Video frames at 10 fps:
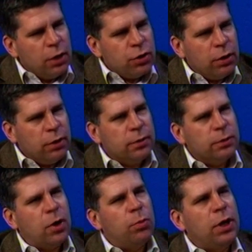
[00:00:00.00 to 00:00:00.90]
Czyli
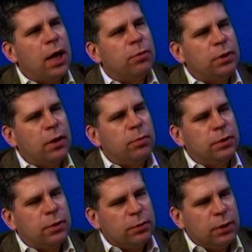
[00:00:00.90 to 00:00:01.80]
omijamy jakby
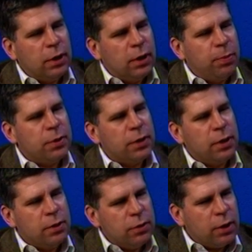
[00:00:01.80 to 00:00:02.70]
tą ideę
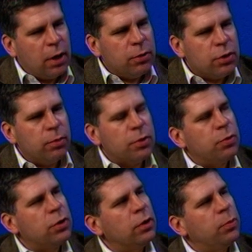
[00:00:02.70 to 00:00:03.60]
reprezentacji i staramy się
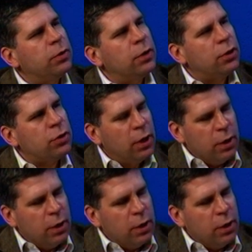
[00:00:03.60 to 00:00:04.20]
bezpośrednio pytać